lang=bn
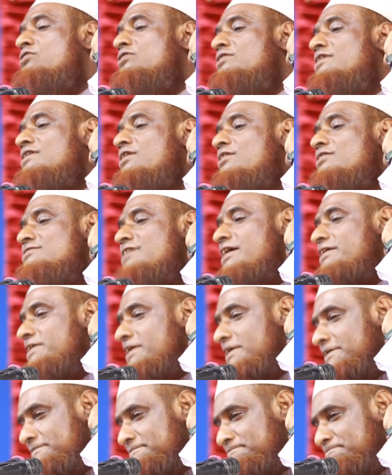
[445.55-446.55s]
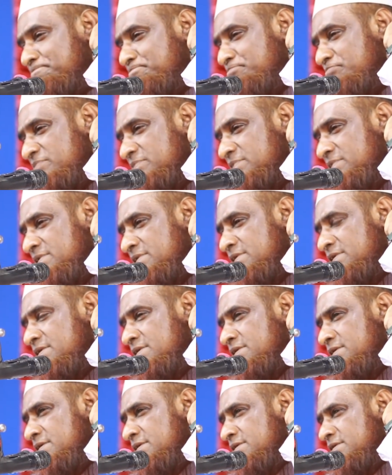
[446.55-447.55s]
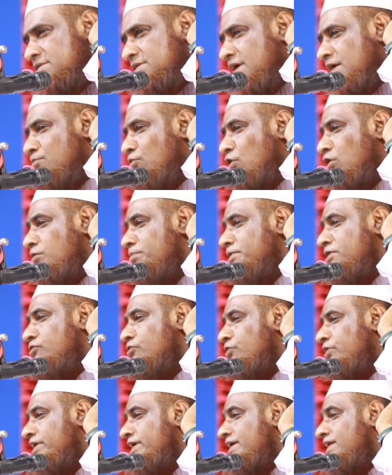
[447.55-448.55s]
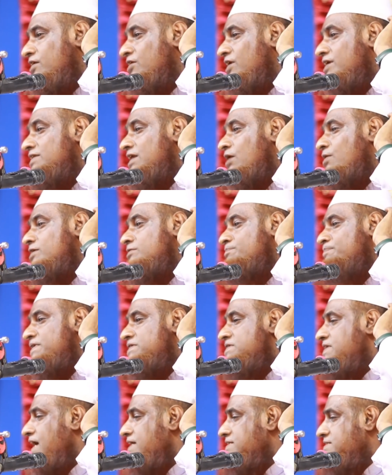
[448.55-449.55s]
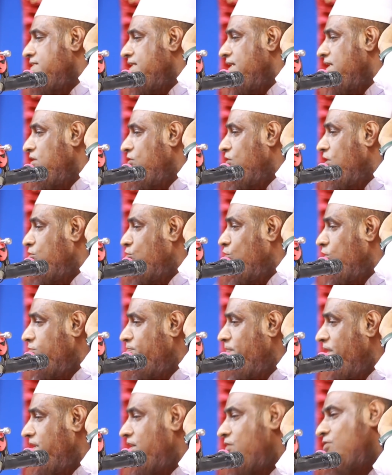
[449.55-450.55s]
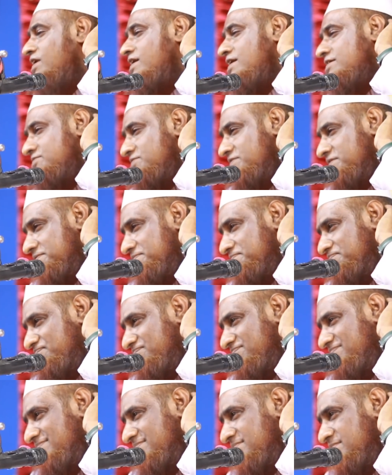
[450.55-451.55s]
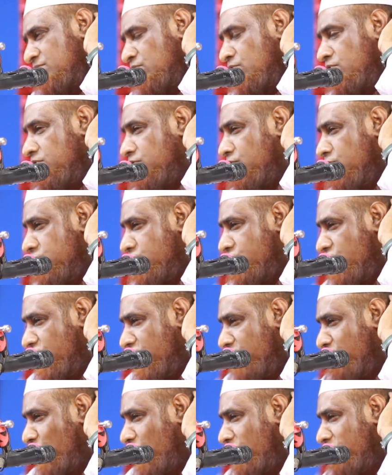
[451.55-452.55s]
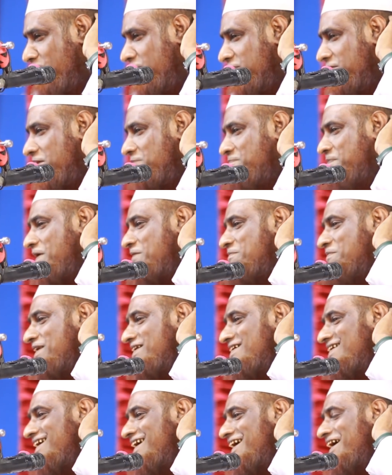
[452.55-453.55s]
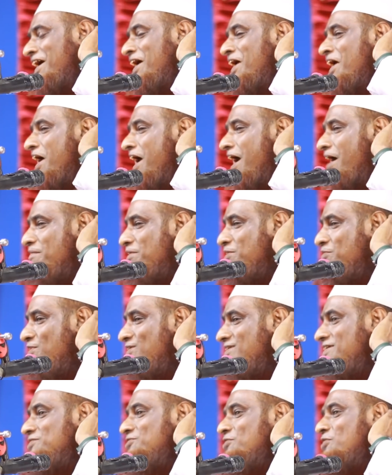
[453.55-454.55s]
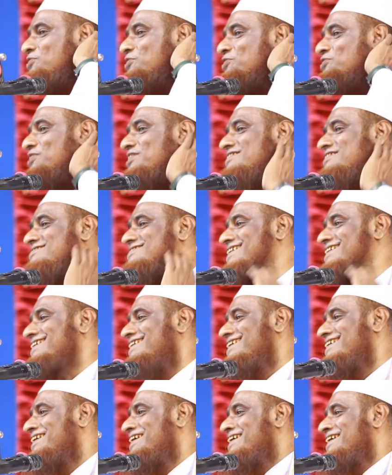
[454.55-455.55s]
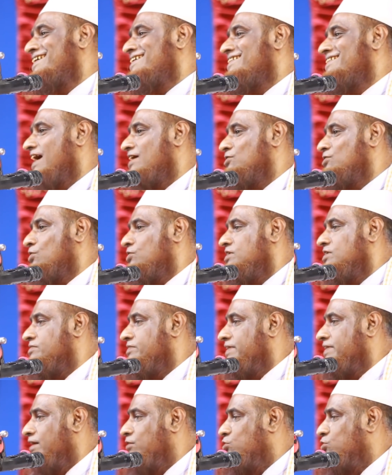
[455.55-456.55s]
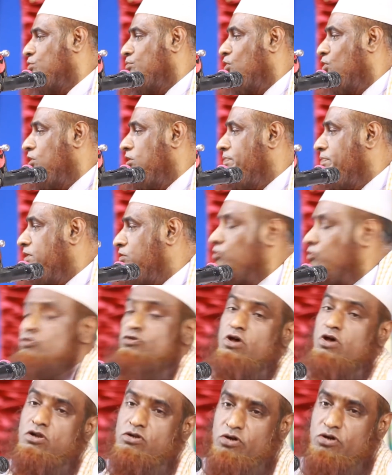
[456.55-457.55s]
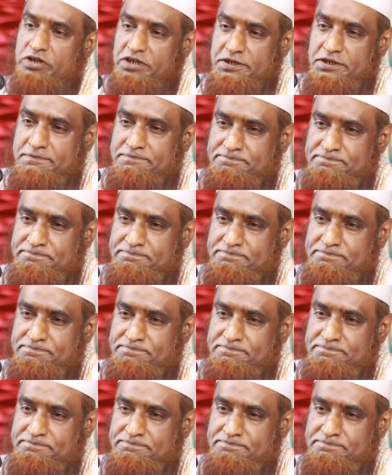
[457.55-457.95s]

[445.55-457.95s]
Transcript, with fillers: করতে দেওয়া যায় না যাই মৌলবি ধরে গেলে কয় দাওয়াত পাশে আসতে গেলে কয় কত পায় খাওয়া খাসে ওই দুই চোখে মৌলবি দেখবার পারে না আবার ও কি তদন্ত দিছে দায়িত্ব দিছে দেখো তো মৌলবি কোন দল করে